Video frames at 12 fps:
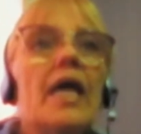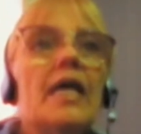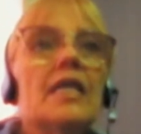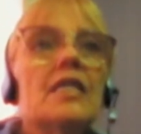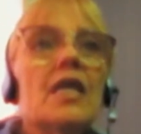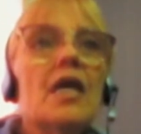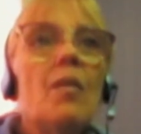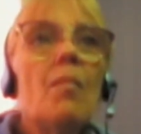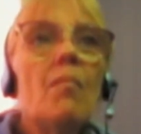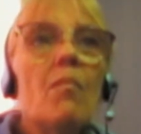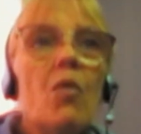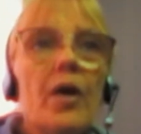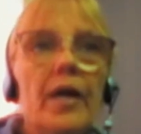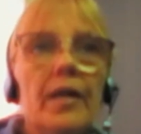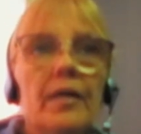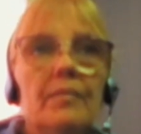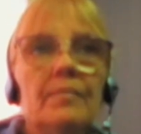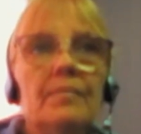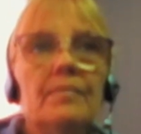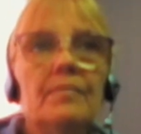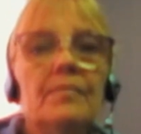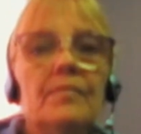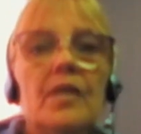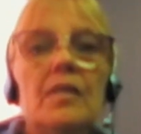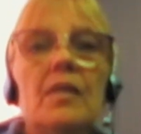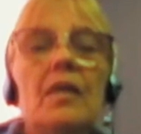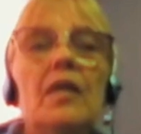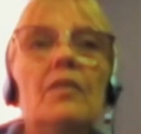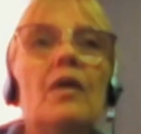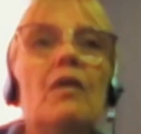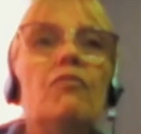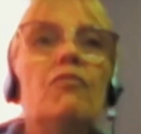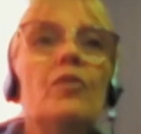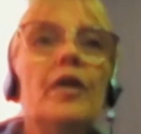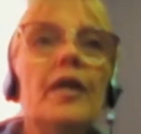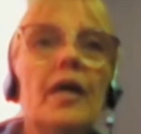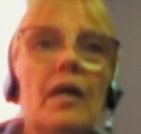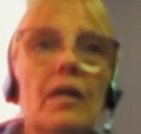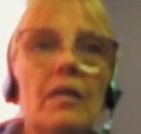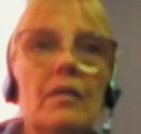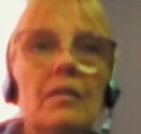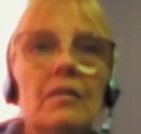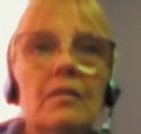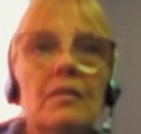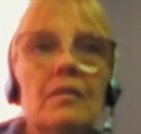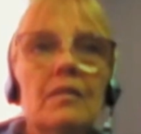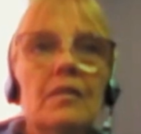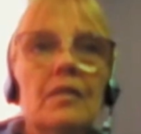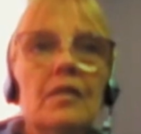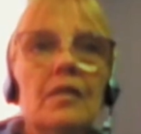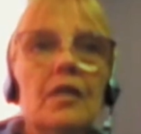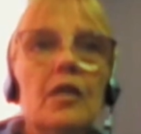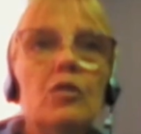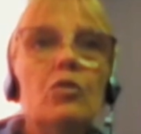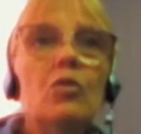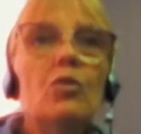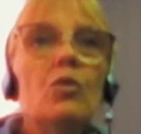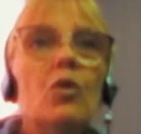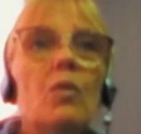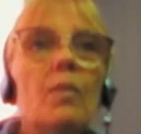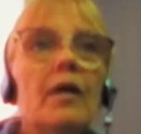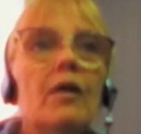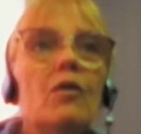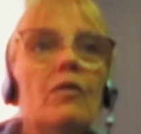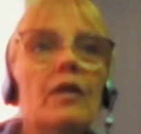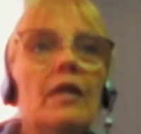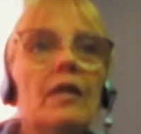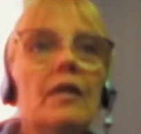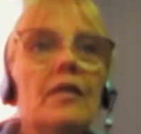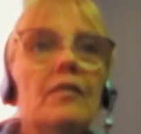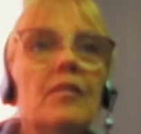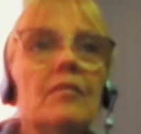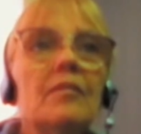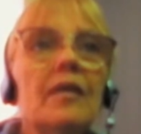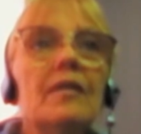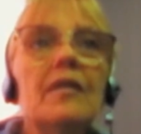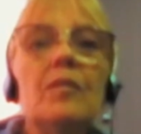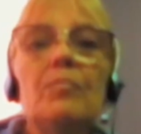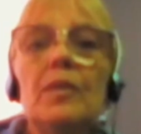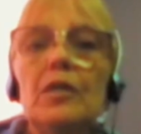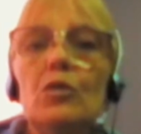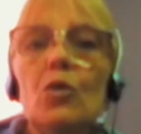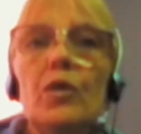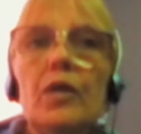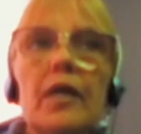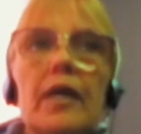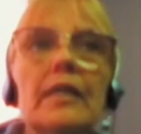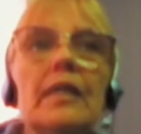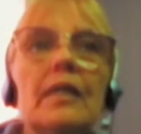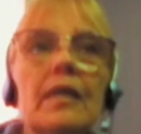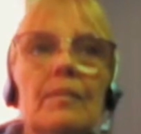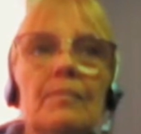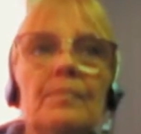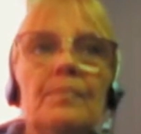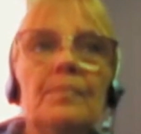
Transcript: Ella muere, se celebra el funeral y todos los bancos de la iglesia están repletos de gente.